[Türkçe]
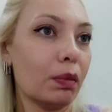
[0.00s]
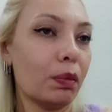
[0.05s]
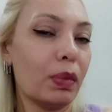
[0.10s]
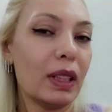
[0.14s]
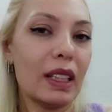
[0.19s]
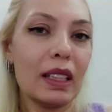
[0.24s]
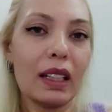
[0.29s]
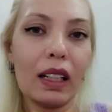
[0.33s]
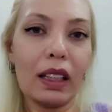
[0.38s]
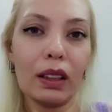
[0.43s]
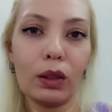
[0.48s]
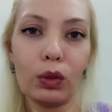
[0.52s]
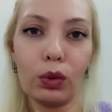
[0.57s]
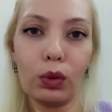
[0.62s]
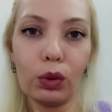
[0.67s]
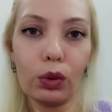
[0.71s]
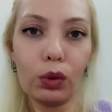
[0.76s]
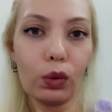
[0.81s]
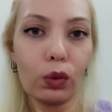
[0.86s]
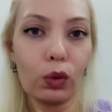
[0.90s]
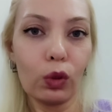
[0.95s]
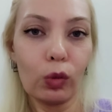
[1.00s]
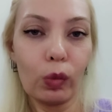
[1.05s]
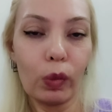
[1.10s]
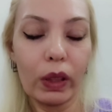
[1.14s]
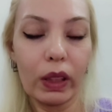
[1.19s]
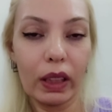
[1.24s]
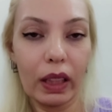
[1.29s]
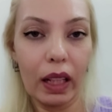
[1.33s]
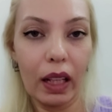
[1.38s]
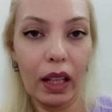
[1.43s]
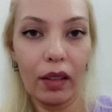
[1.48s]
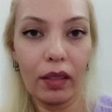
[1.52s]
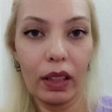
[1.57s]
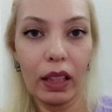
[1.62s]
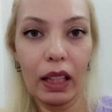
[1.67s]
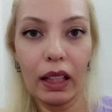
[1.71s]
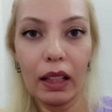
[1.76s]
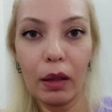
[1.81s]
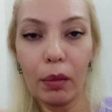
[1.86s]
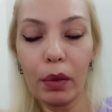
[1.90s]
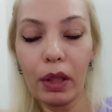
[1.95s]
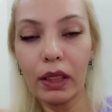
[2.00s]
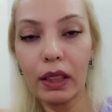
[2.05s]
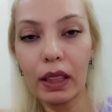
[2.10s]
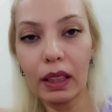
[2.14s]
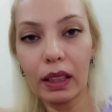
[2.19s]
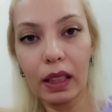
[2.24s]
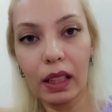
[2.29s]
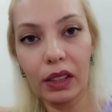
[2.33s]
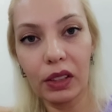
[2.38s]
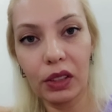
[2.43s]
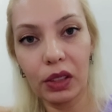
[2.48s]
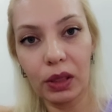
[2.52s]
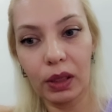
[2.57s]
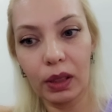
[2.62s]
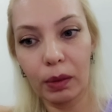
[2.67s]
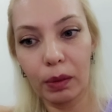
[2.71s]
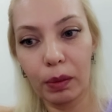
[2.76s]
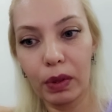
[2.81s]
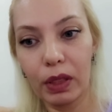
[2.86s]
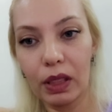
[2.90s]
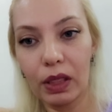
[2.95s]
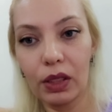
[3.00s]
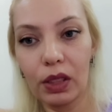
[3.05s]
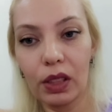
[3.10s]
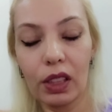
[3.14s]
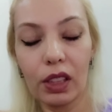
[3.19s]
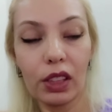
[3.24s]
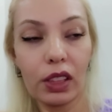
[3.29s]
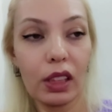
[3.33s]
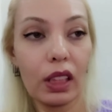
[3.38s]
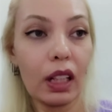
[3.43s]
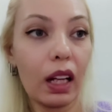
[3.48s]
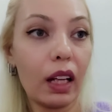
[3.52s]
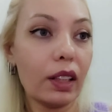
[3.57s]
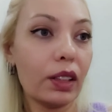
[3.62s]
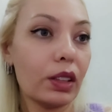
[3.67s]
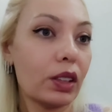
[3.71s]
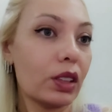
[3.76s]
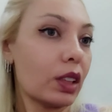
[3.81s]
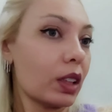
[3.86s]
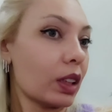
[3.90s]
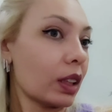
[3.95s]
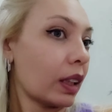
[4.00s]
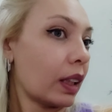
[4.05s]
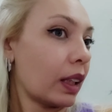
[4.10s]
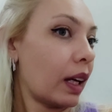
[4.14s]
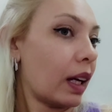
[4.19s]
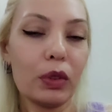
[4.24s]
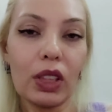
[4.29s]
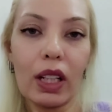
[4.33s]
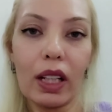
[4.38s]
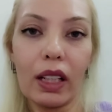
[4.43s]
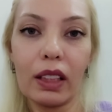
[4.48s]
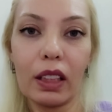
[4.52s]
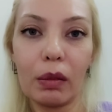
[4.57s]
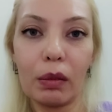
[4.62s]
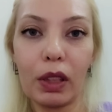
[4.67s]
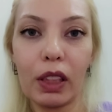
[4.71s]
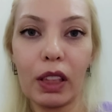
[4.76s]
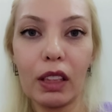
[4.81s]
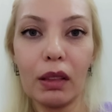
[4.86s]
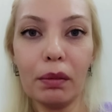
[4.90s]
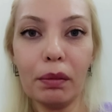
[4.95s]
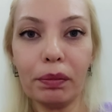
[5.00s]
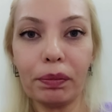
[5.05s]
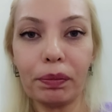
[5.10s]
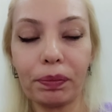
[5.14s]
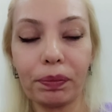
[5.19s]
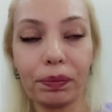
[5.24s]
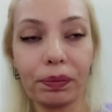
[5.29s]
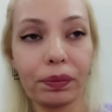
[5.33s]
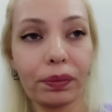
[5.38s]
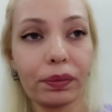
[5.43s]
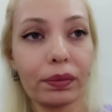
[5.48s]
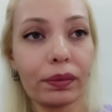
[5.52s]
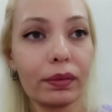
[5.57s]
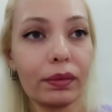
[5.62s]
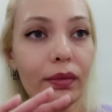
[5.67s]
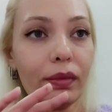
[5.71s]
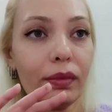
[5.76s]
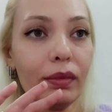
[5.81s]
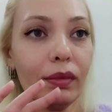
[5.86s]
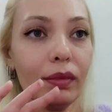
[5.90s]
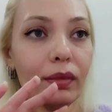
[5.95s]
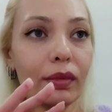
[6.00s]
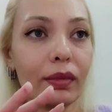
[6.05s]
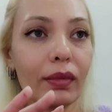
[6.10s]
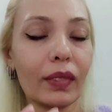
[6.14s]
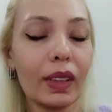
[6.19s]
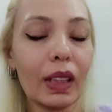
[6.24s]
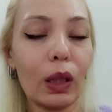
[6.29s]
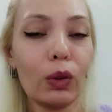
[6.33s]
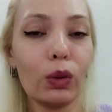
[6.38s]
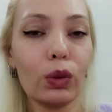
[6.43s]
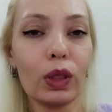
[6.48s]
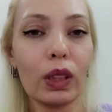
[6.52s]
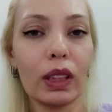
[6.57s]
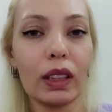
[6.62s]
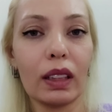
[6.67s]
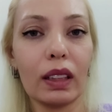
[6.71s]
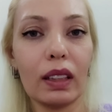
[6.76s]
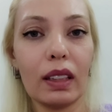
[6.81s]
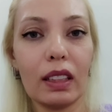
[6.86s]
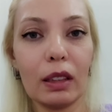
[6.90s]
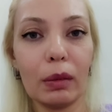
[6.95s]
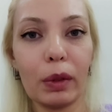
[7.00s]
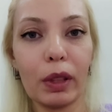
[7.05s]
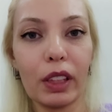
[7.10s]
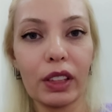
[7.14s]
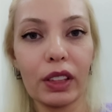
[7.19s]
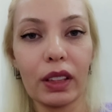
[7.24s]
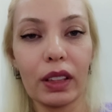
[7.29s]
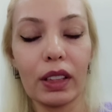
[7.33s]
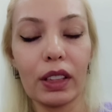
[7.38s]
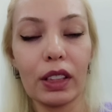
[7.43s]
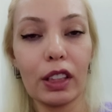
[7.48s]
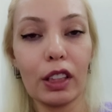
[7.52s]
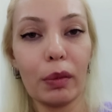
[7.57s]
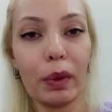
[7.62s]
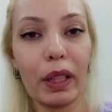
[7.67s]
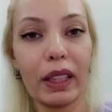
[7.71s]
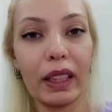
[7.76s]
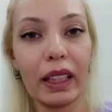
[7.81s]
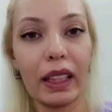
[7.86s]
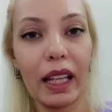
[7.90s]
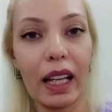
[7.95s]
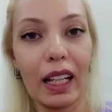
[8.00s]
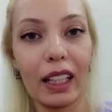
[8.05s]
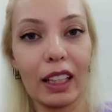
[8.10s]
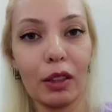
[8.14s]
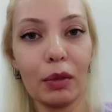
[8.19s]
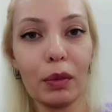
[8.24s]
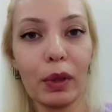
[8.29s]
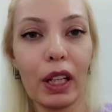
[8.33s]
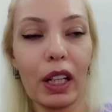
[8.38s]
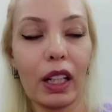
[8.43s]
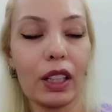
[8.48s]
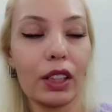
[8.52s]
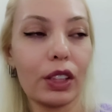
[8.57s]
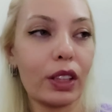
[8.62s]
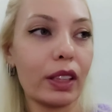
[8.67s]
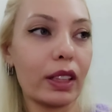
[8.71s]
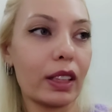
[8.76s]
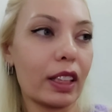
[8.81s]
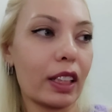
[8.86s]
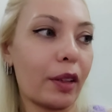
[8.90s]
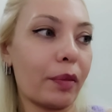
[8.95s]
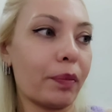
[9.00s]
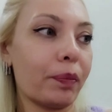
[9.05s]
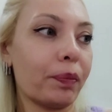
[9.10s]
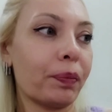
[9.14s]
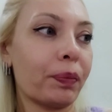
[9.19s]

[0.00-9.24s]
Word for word: Bir saat durduk durmadık evde. Hemen tekrar çıktık biz dışarı işte. Ancak geldi. Çay demledim. Bu sırada dizi başladı işte ben de geldim karşınıza.